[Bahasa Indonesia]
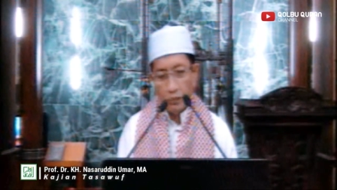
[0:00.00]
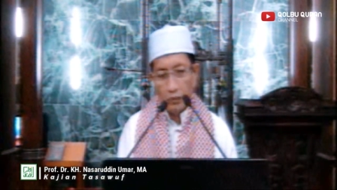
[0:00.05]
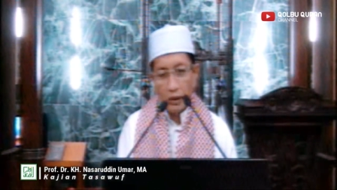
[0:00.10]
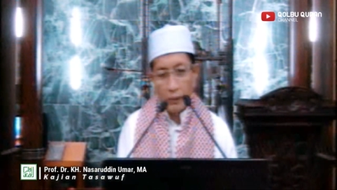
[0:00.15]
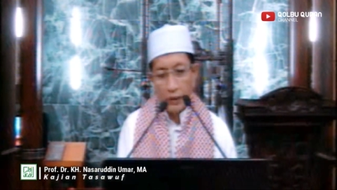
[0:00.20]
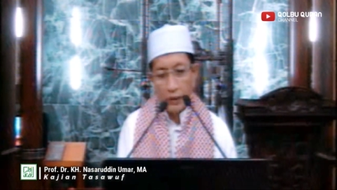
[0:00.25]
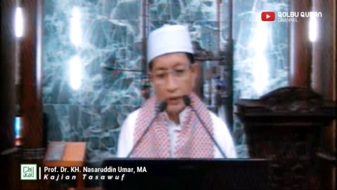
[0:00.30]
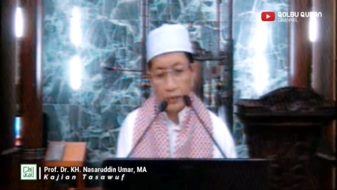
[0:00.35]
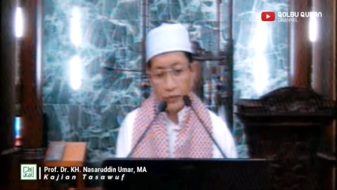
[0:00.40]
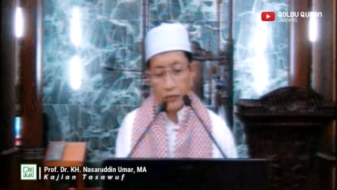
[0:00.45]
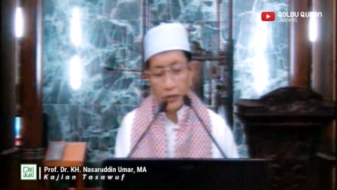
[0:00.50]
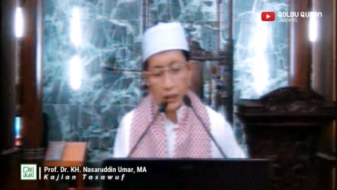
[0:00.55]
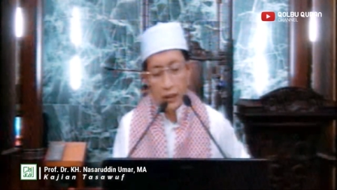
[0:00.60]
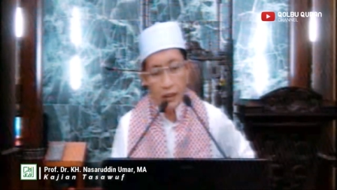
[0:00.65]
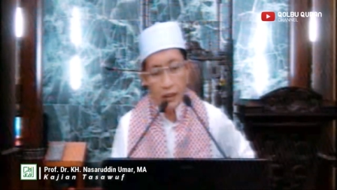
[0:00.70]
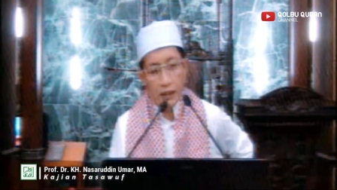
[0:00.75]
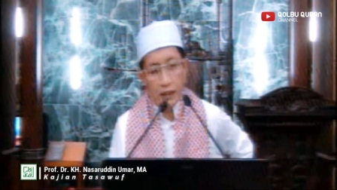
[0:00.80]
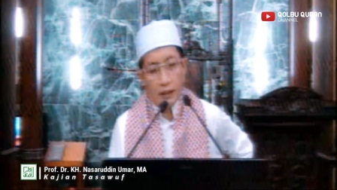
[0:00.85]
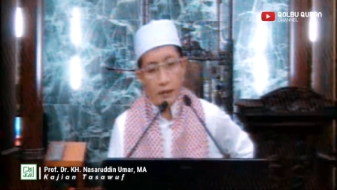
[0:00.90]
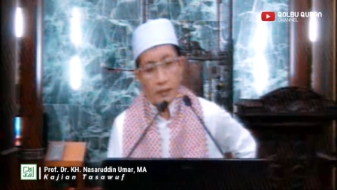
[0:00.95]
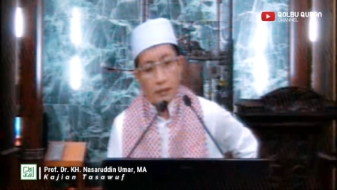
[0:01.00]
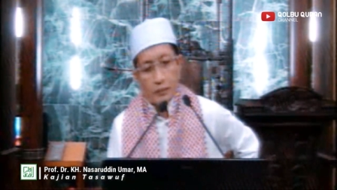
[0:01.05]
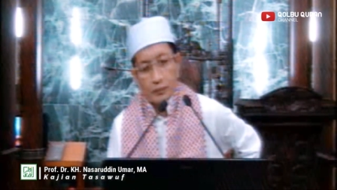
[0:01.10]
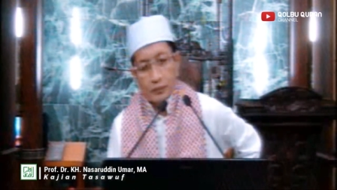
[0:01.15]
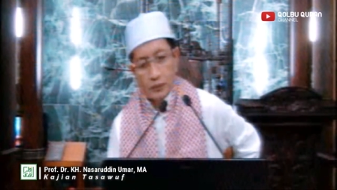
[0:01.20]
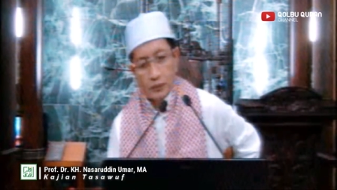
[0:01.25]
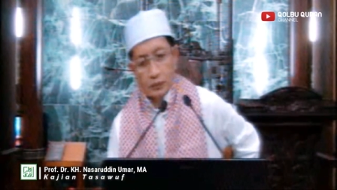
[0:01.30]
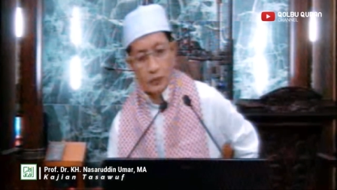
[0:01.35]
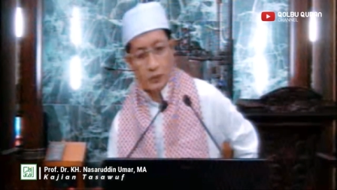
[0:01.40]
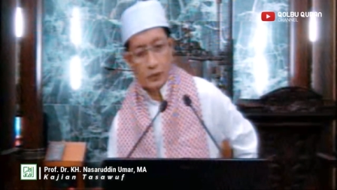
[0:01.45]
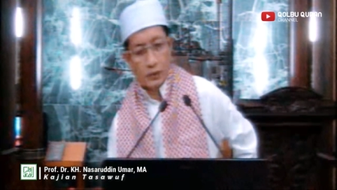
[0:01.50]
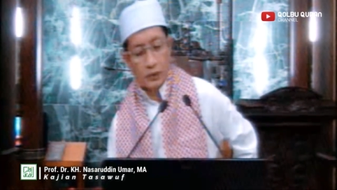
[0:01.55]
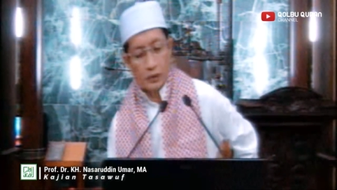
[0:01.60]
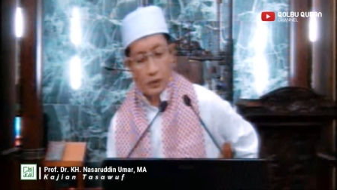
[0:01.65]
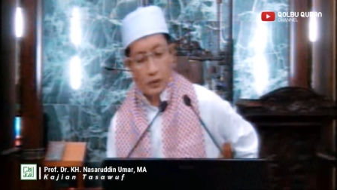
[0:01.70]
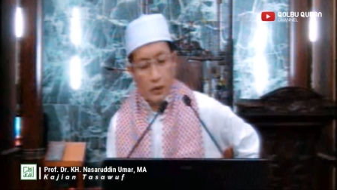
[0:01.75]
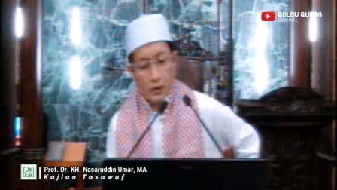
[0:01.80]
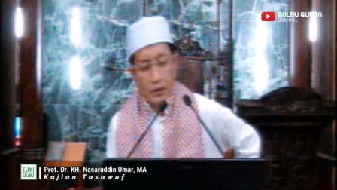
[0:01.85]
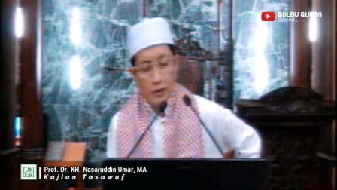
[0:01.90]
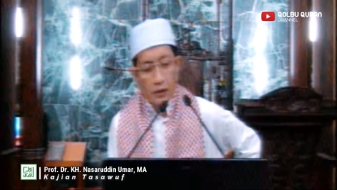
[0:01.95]
Bapak Ibu sekalian
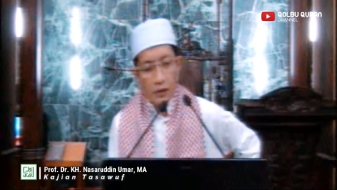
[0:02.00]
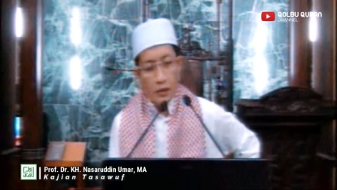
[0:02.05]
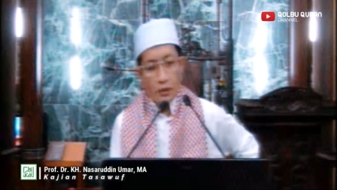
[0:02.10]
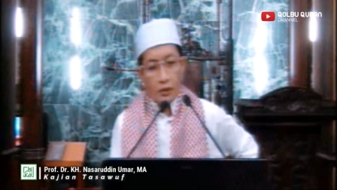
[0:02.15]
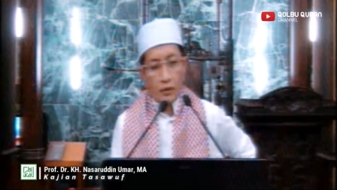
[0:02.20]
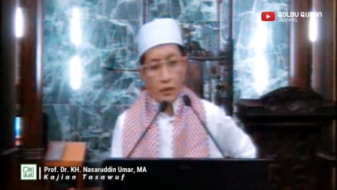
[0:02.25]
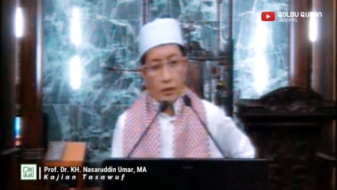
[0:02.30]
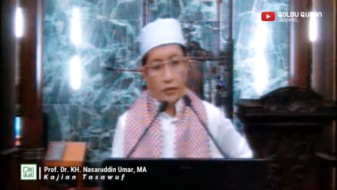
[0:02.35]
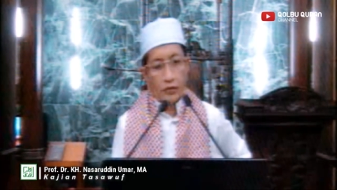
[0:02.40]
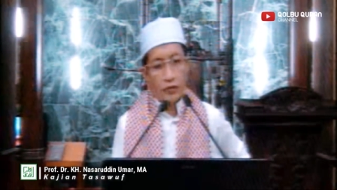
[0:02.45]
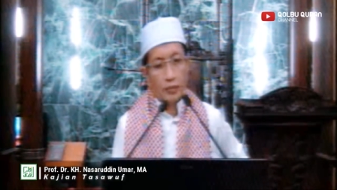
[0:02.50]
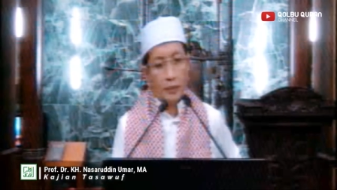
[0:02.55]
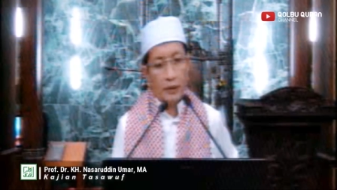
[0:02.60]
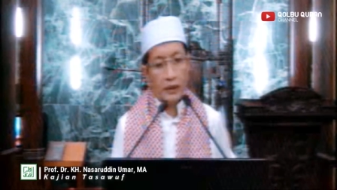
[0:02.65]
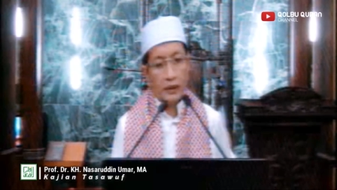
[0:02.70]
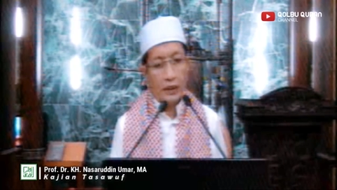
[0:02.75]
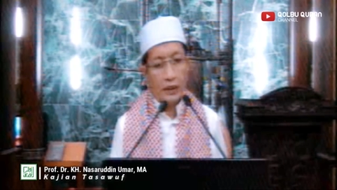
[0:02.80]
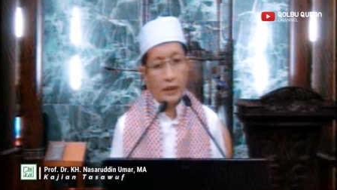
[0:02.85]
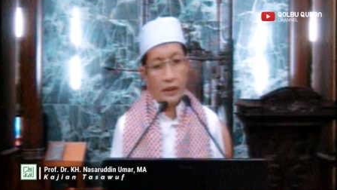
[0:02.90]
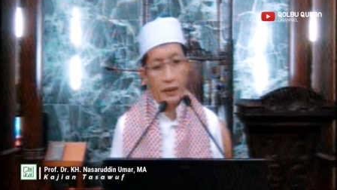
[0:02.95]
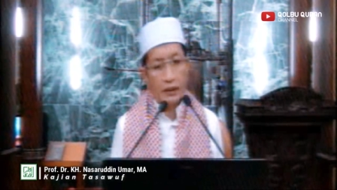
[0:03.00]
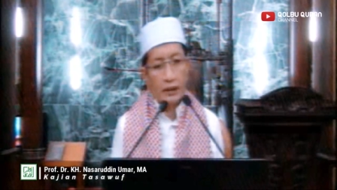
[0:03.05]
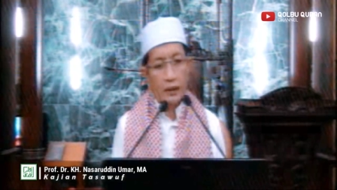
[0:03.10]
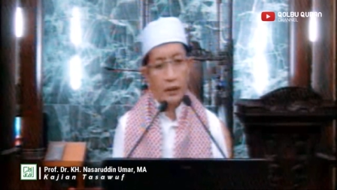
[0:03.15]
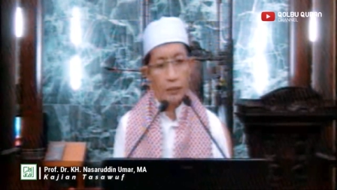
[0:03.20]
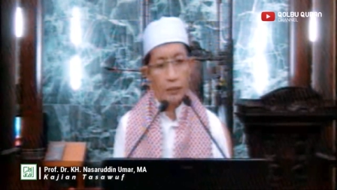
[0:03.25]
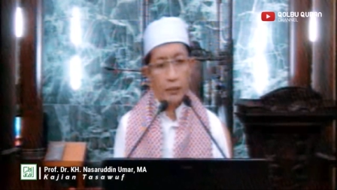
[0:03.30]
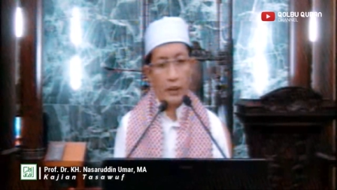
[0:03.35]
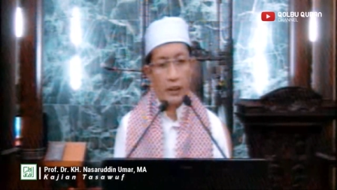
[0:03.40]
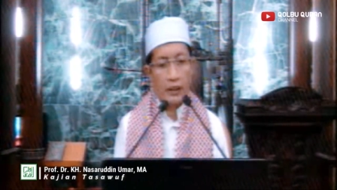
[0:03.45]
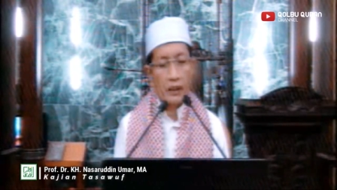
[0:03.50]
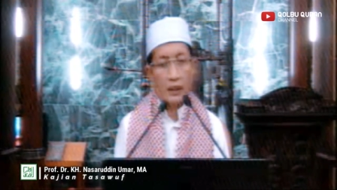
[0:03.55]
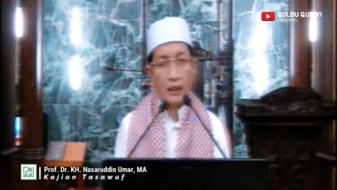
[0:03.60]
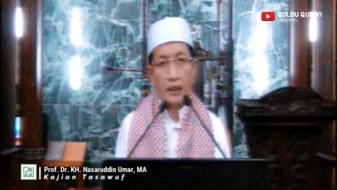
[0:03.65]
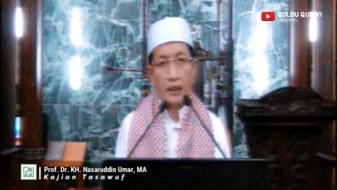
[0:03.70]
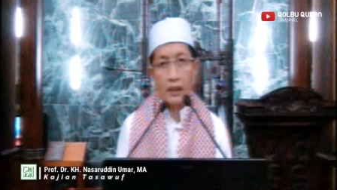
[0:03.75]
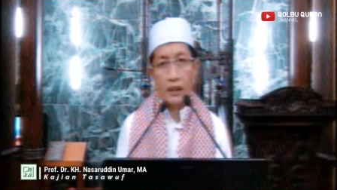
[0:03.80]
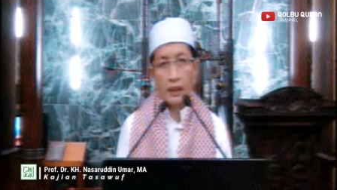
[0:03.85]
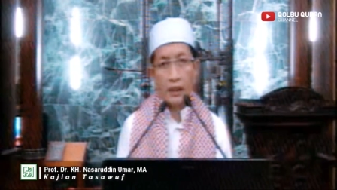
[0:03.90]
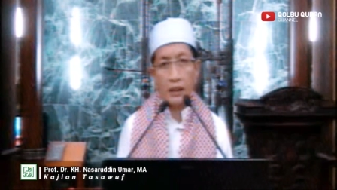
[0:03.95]
seperti yang
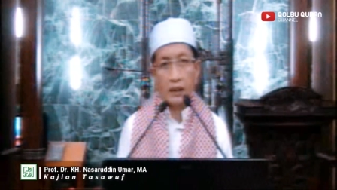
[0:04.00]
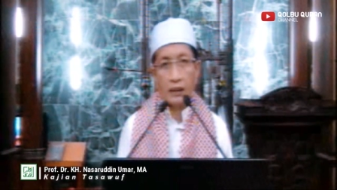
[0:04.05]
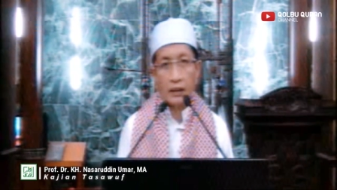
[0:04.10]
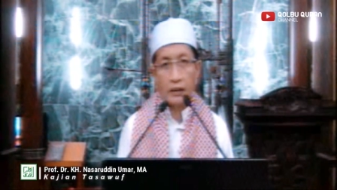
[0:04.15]
pernah